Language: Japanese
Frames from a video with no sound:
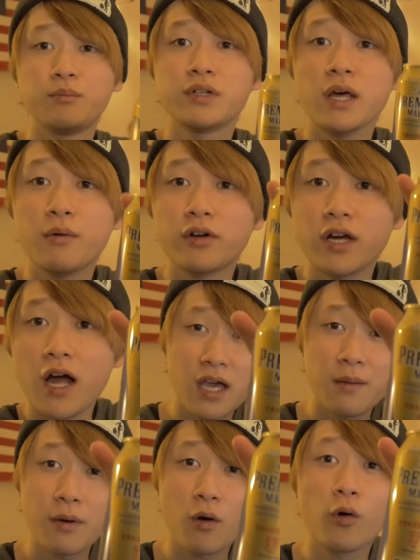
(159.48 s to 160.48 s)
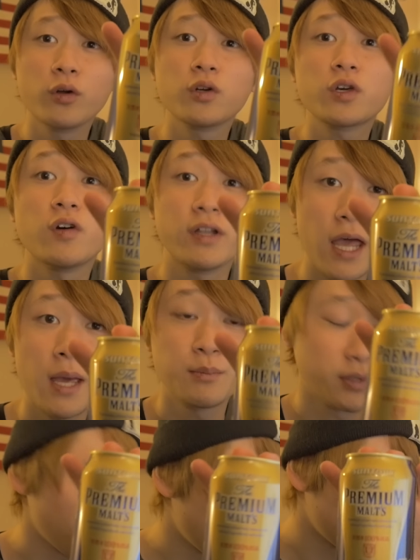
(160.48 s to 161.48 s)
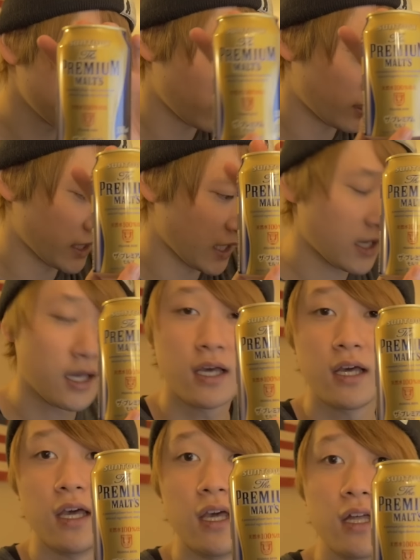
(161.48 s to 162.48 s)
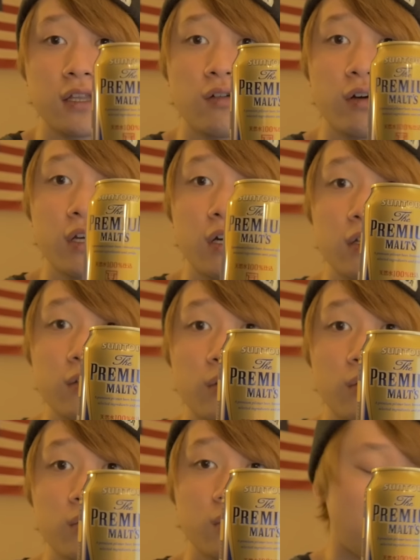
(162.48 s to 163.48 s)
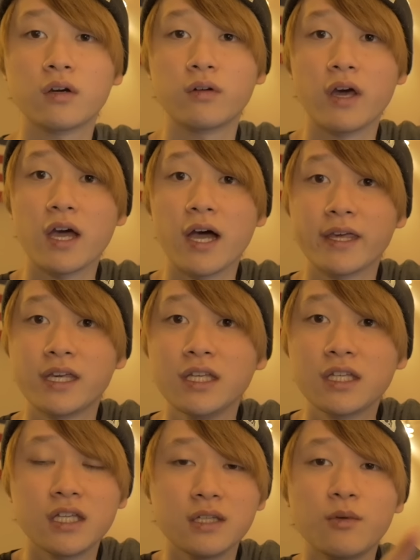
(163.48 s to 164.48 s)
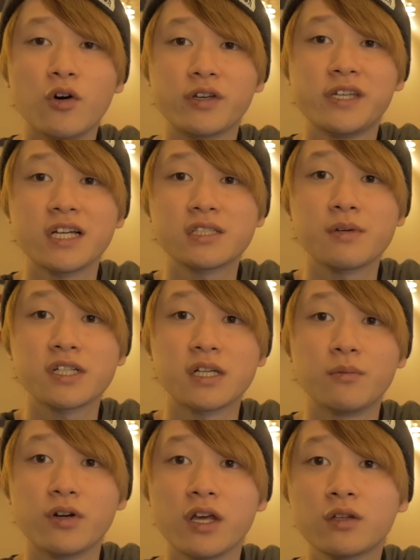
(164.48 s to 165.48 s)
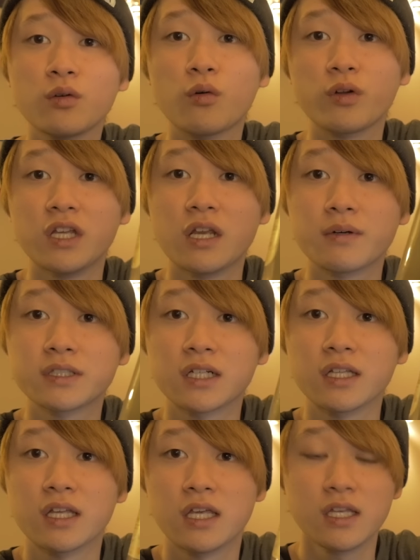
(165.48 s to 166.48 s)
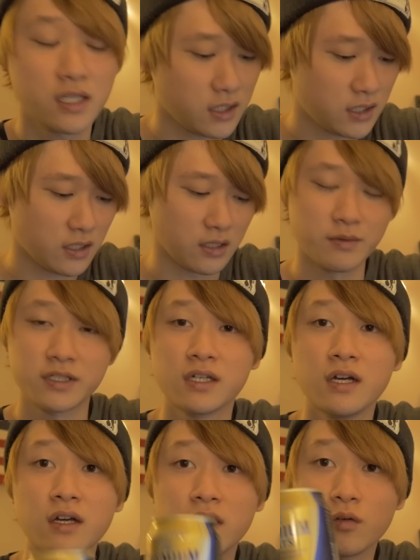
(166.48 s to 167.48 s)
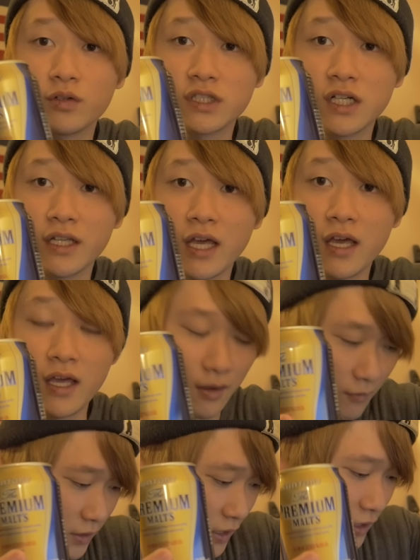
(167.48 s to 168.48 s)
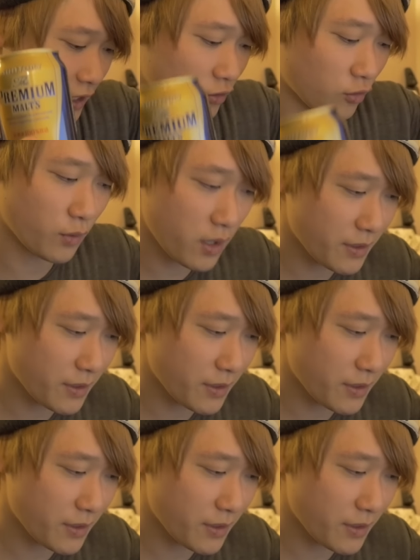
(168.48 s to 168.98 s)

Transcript: プレモルやっぱこういう時はね、プレモルとかで、えー、やった方がいいかなということで、これ、はい、キンキンにもう冷やしました。もう冷凍庫に入れましたがね、キンキンに冷えてます。こちらで、えー、割っていきたいと思い